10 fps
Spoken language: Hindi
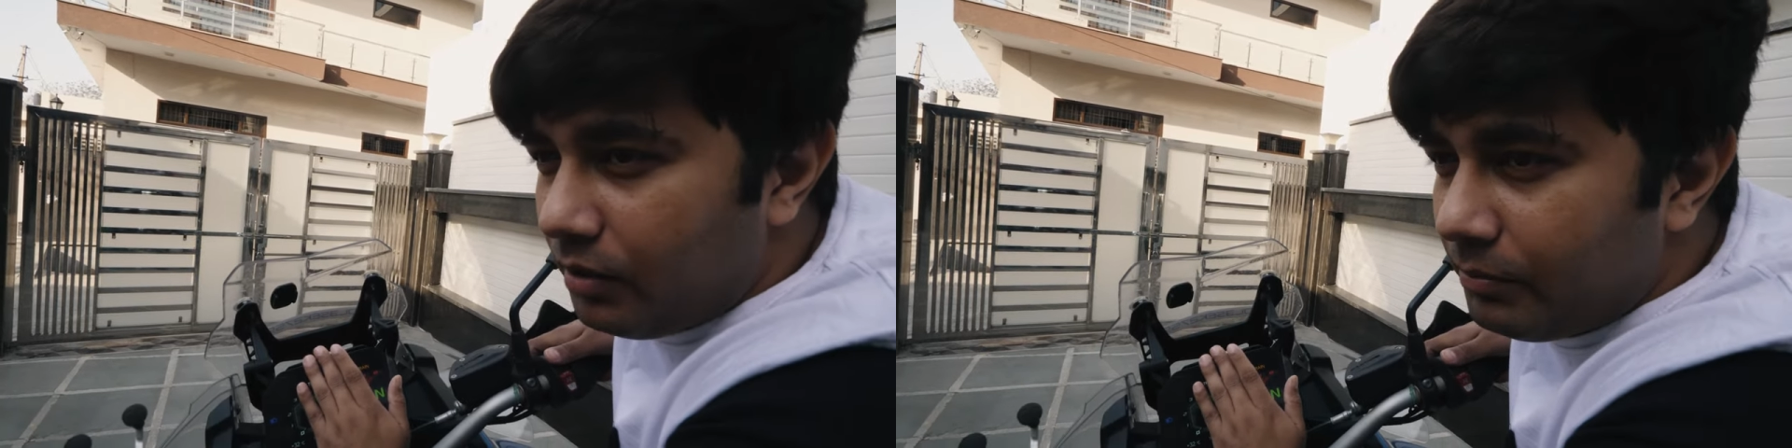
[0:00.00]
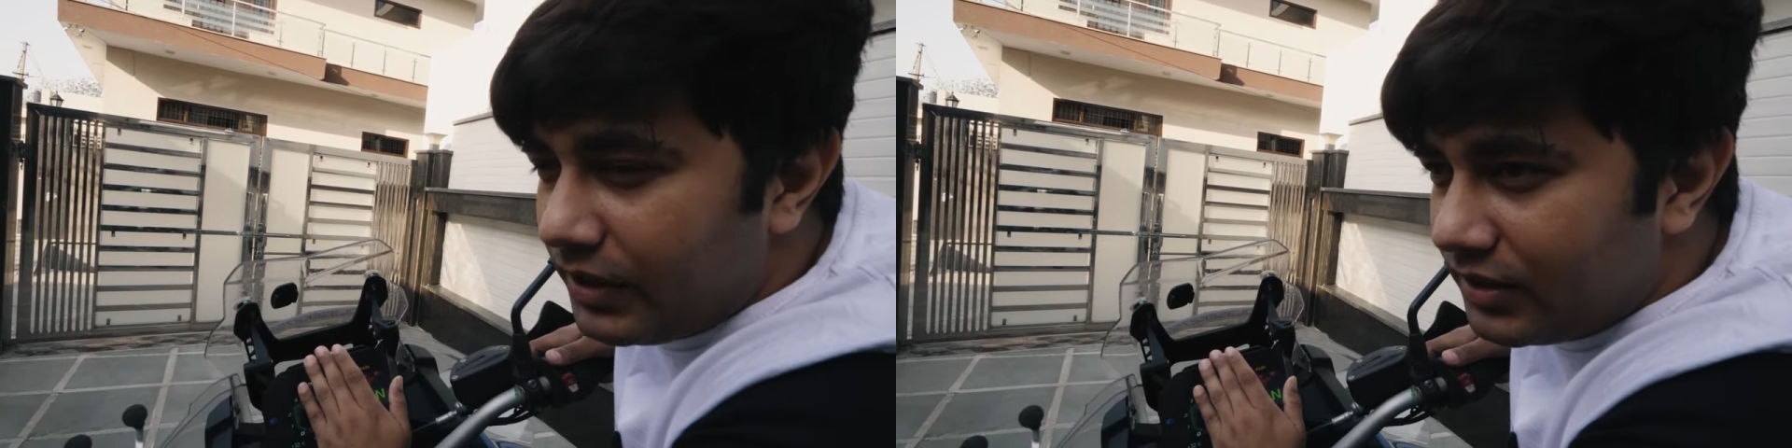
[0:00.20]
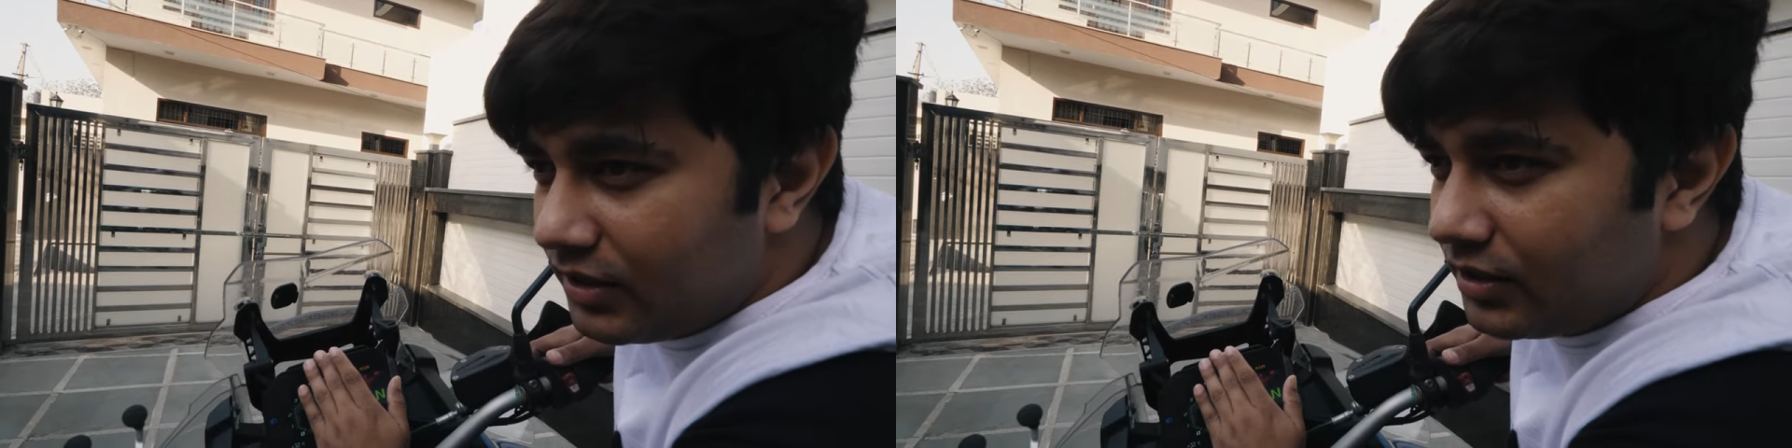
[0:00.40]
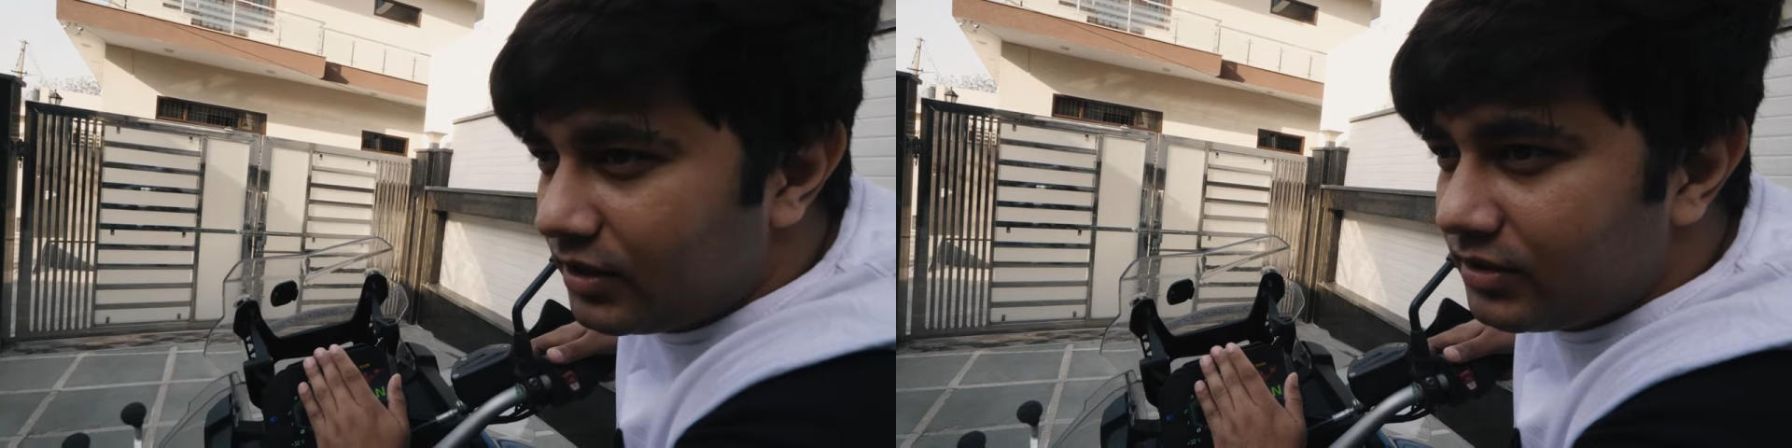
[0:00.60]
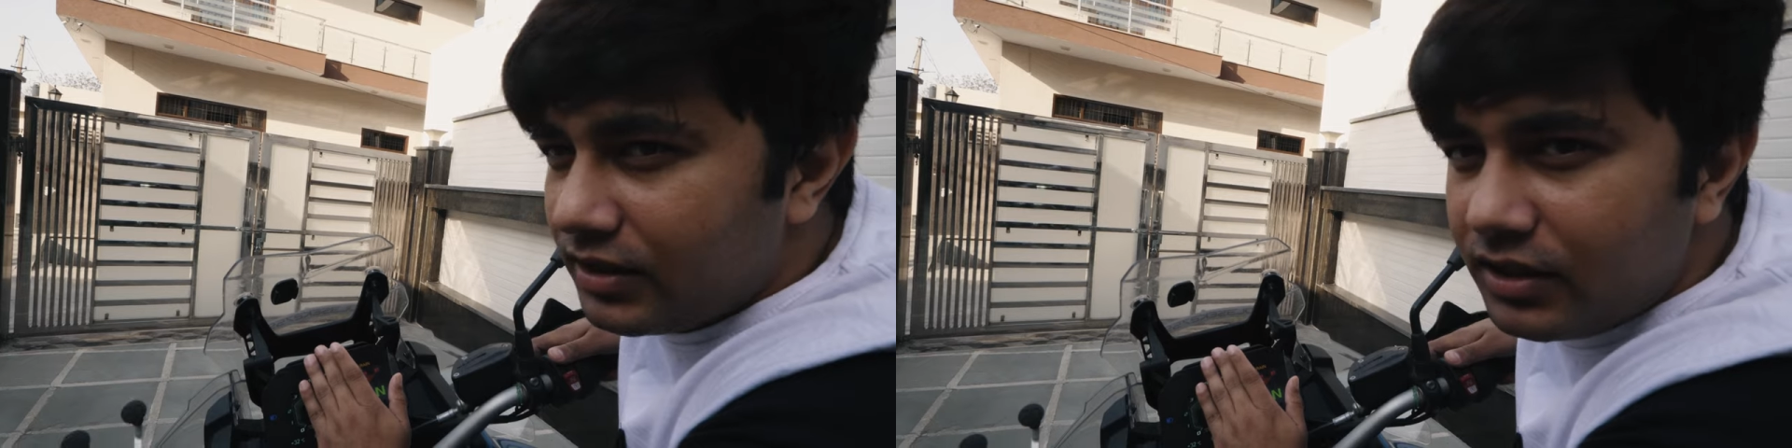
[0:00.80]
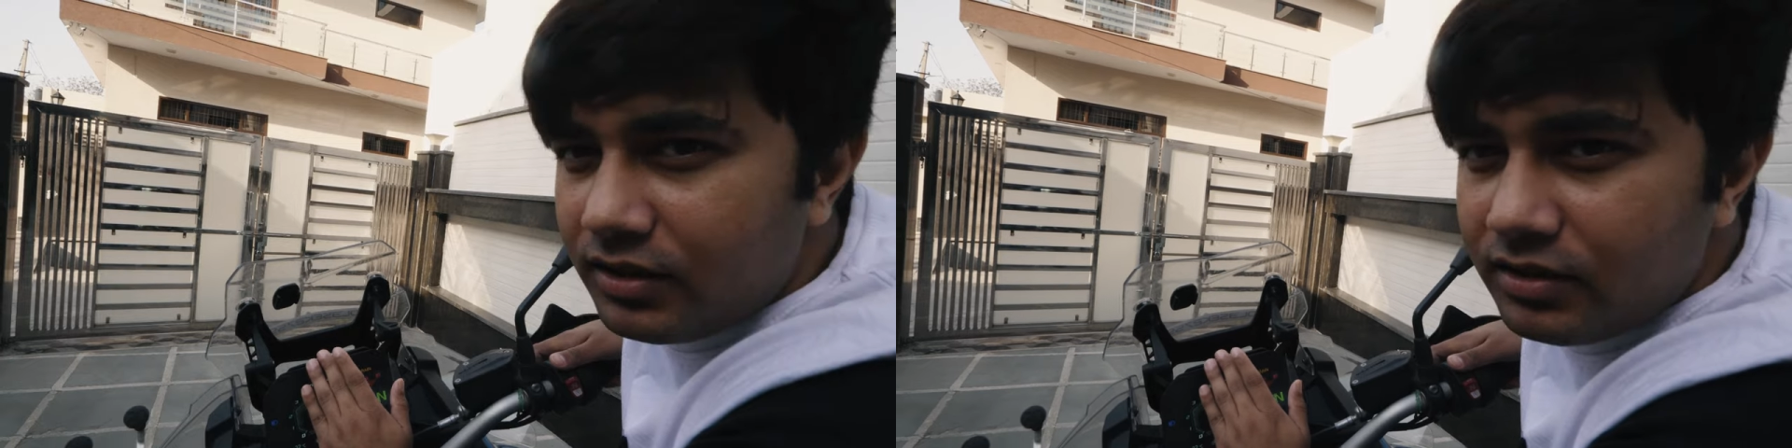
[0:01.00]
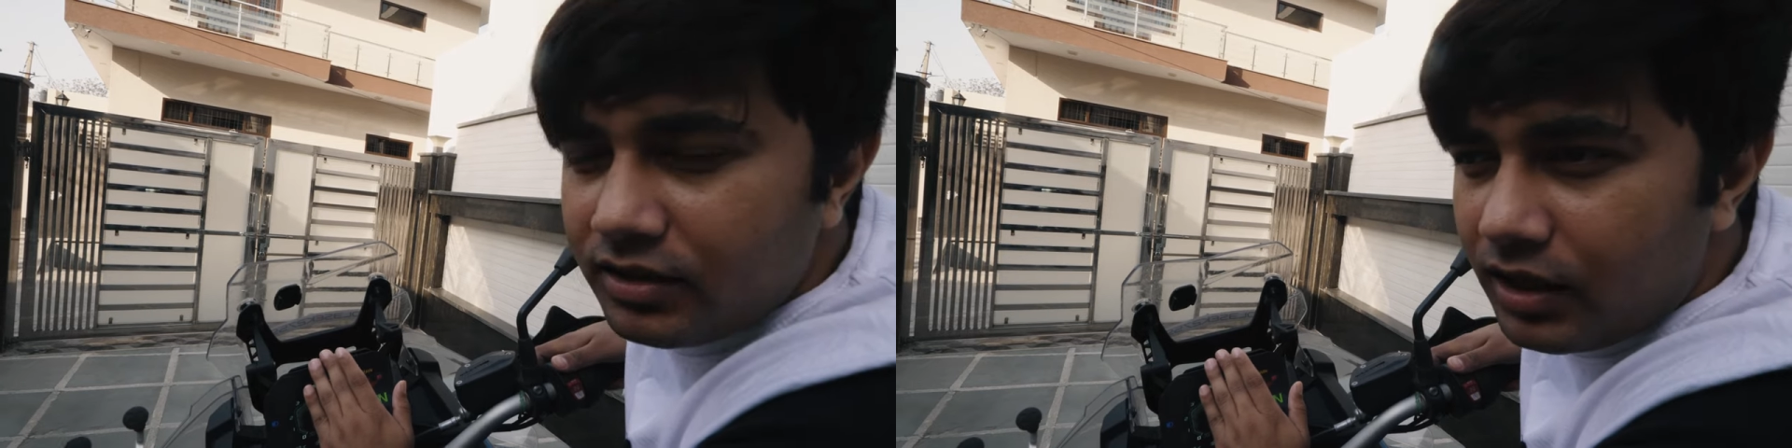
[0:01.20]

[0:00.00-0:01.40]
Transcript: आप ब्रेकिंग करते हैं